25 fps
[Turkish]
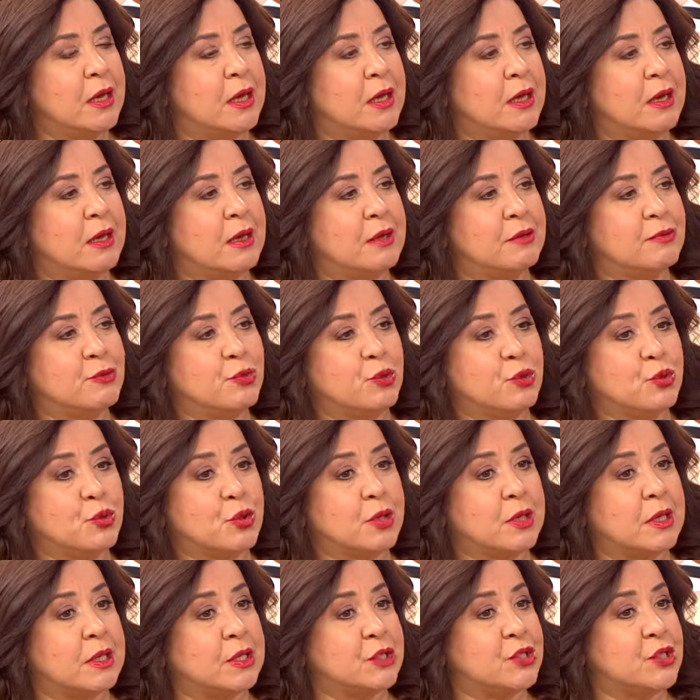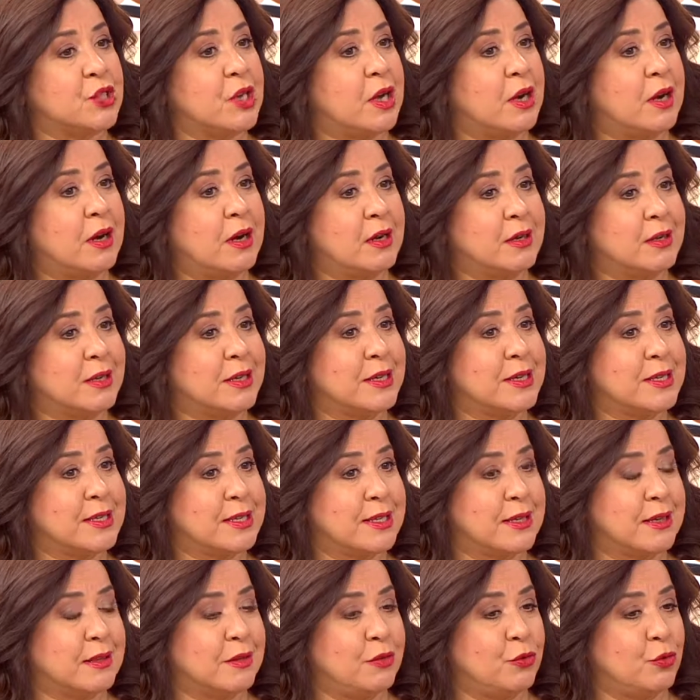E, çocuk acı ağrı
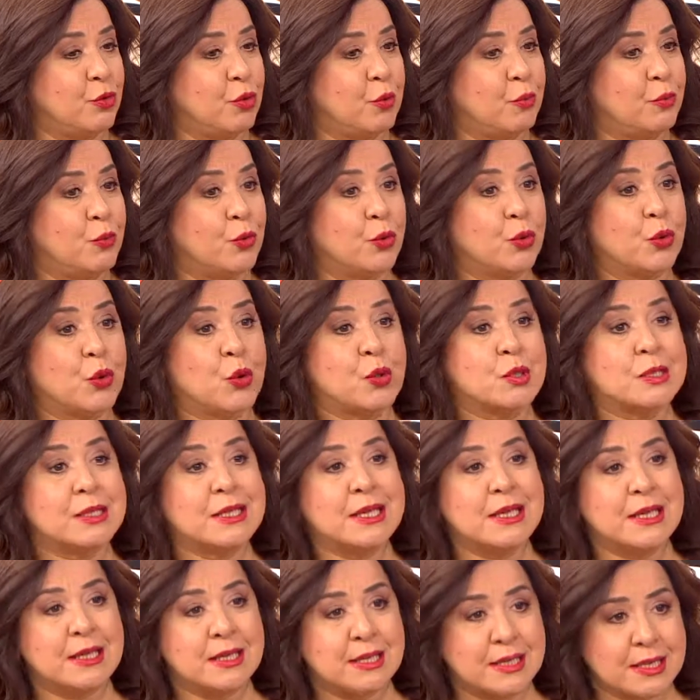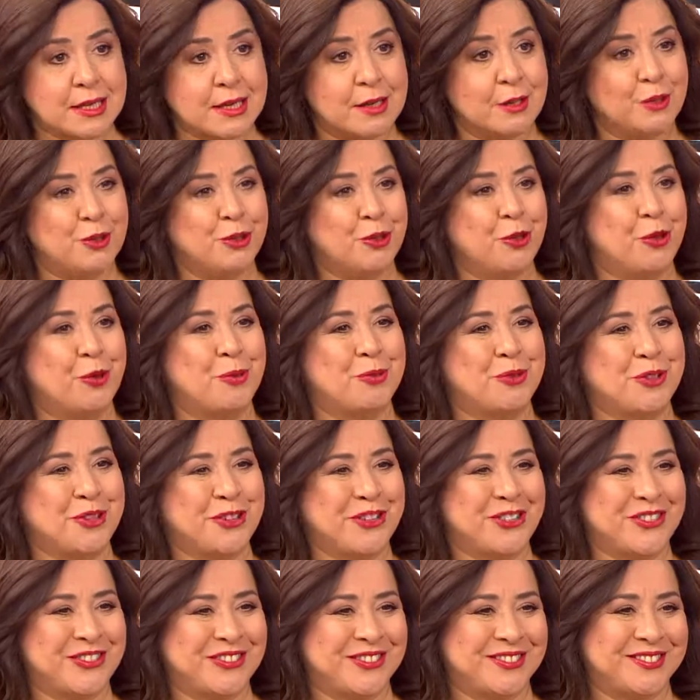hissediyor mu? Gözde iz kalıyor
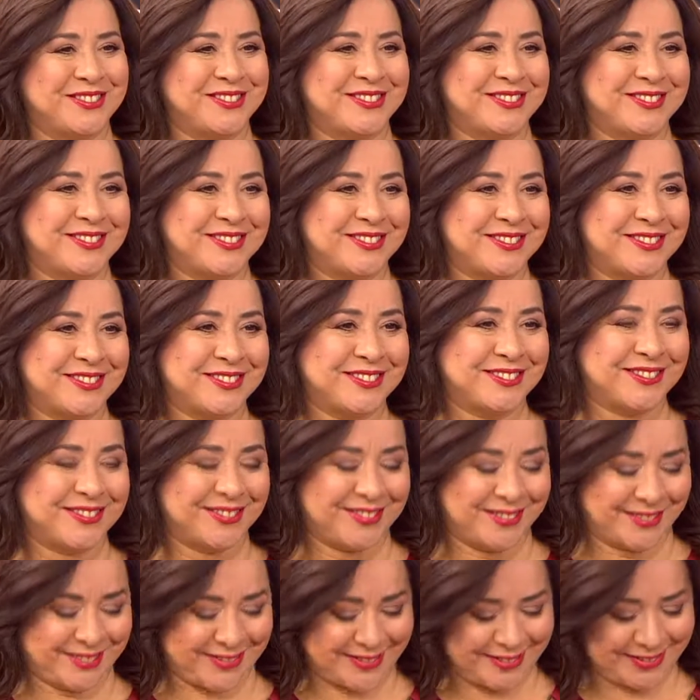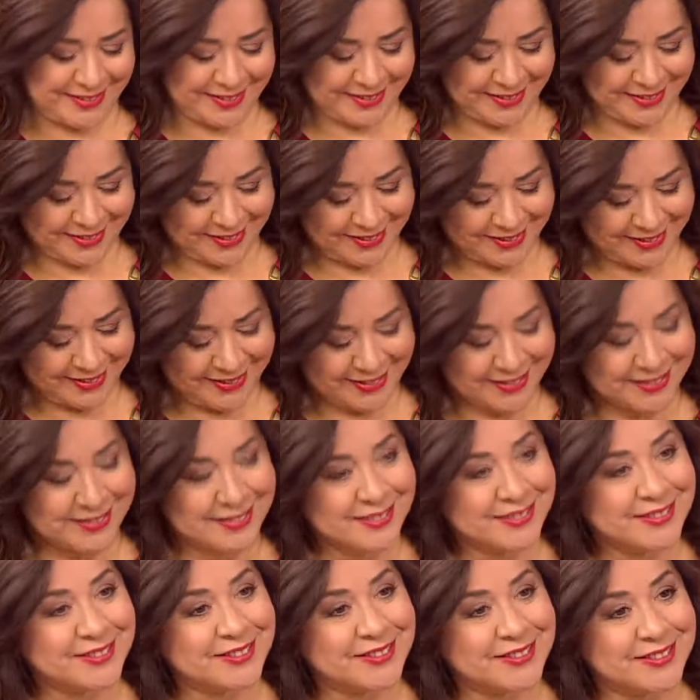mu? Ee, şimdi şaşılık
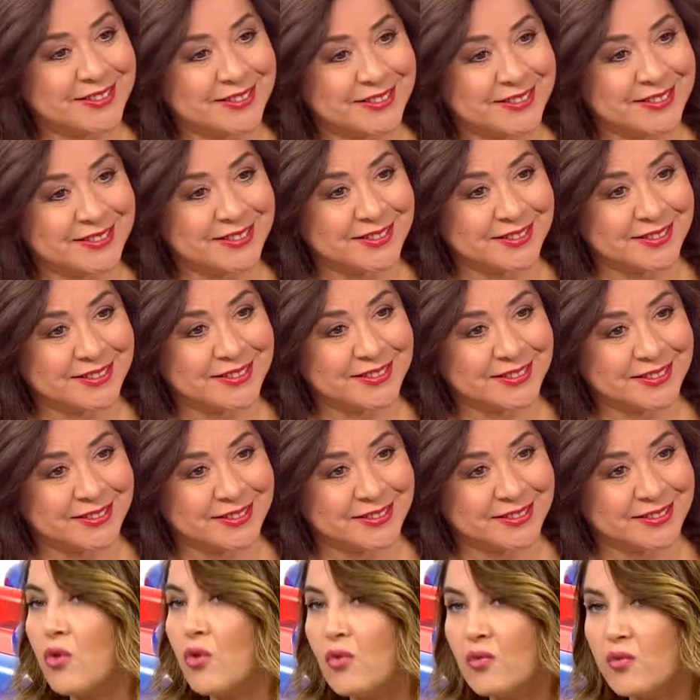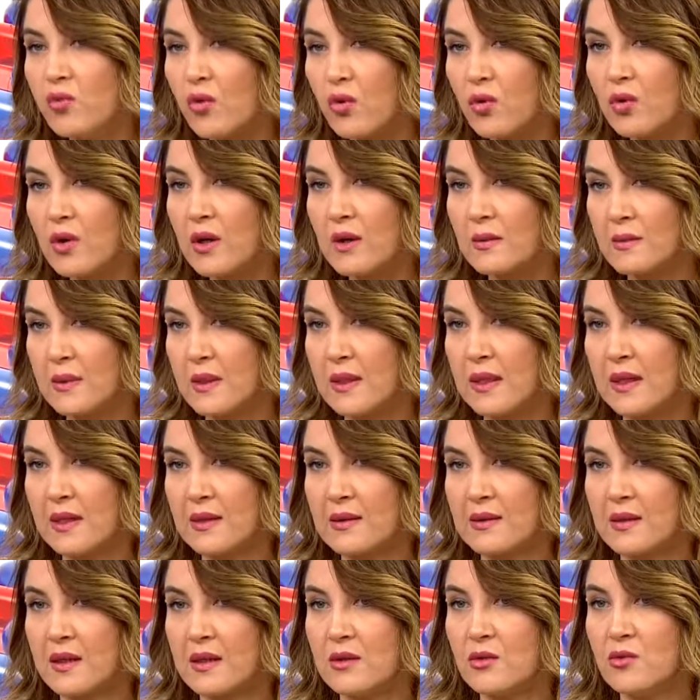ameliyatları hakikaten konforlu
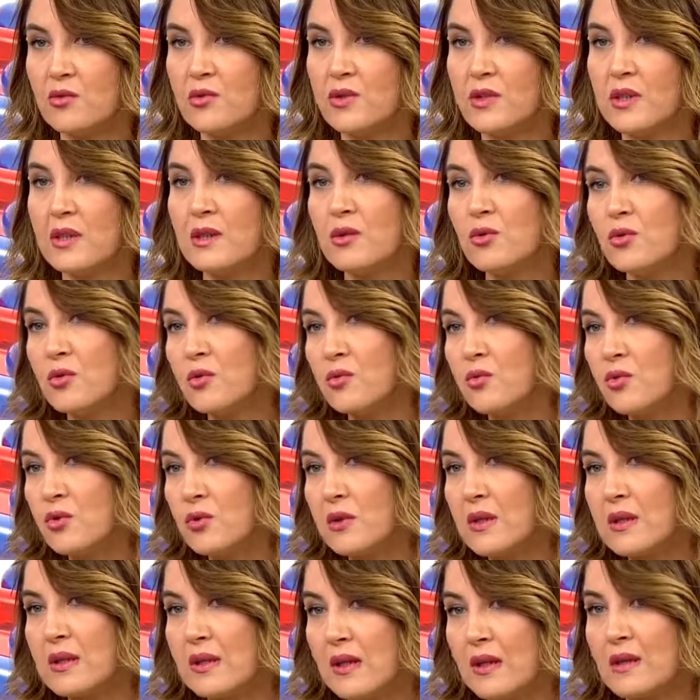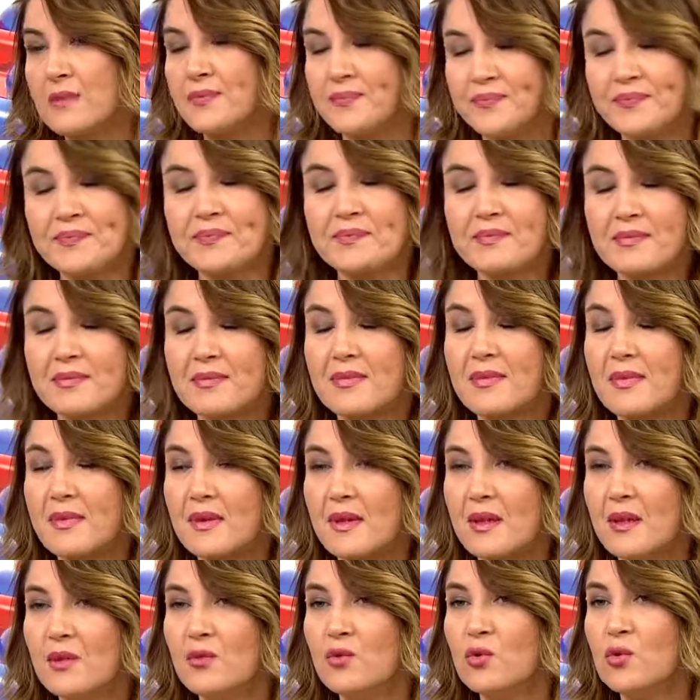ameliyatlar. Öncelikle onu mutlaka
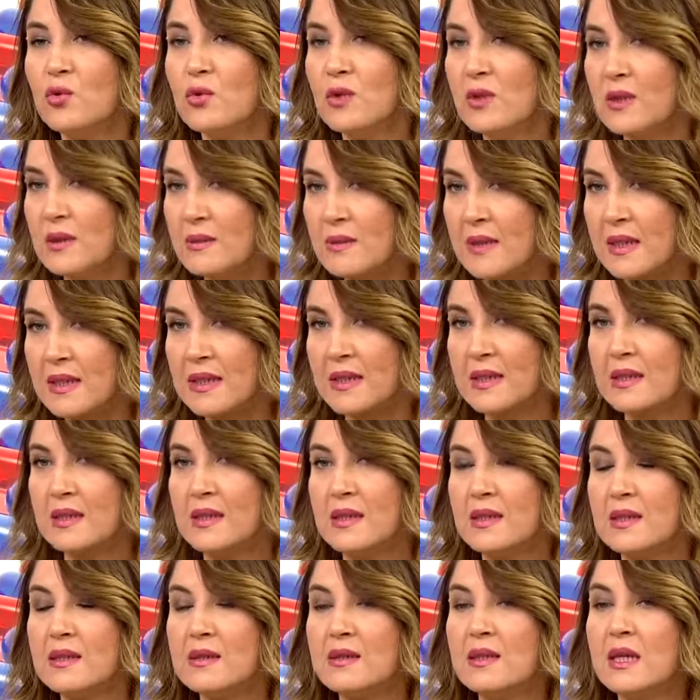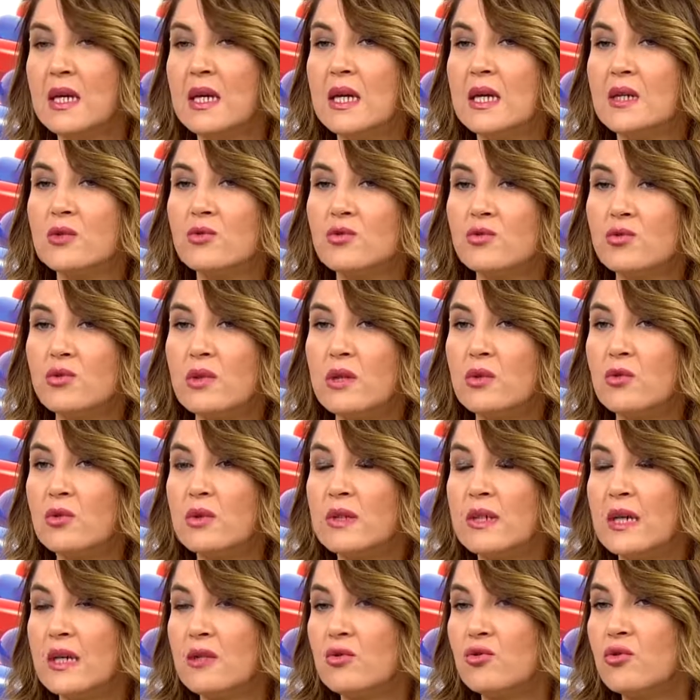vurgulamak gerekir. Süre
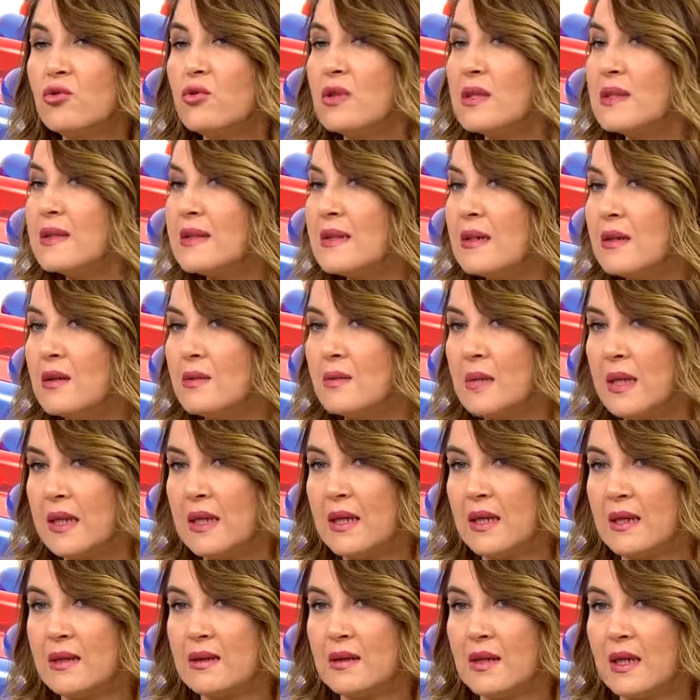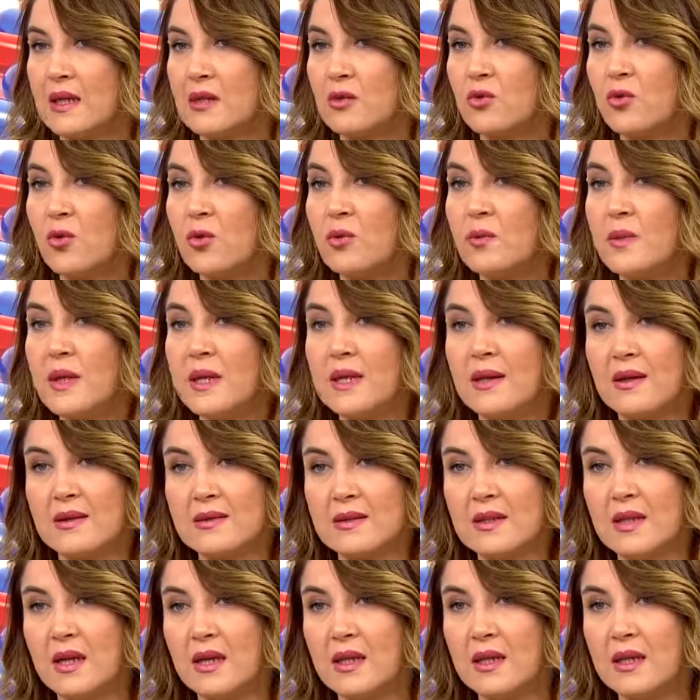olarak çok kısa ameliyatlar. Görmeyi
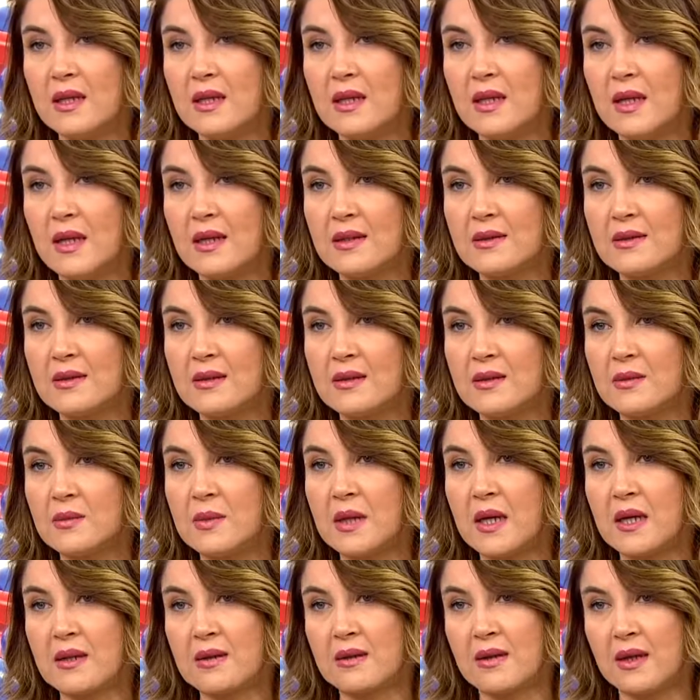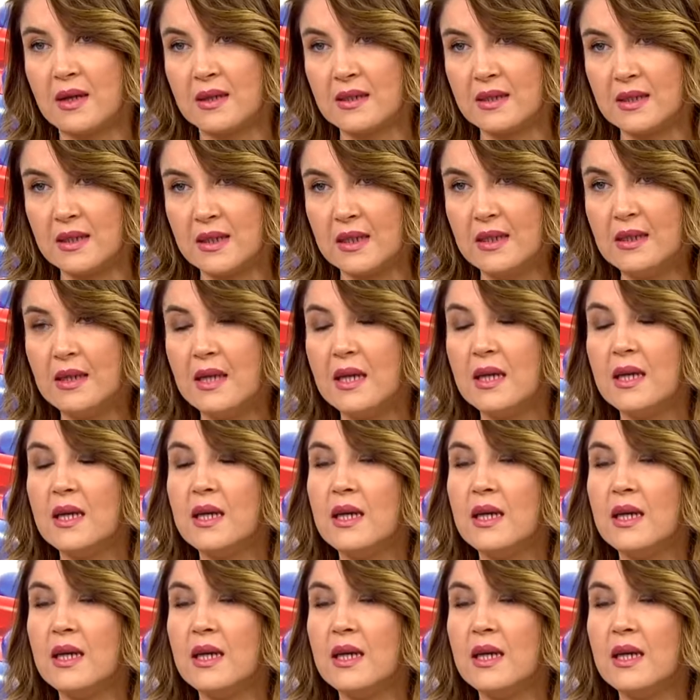asla ilgilendiren ameliyatlar değil.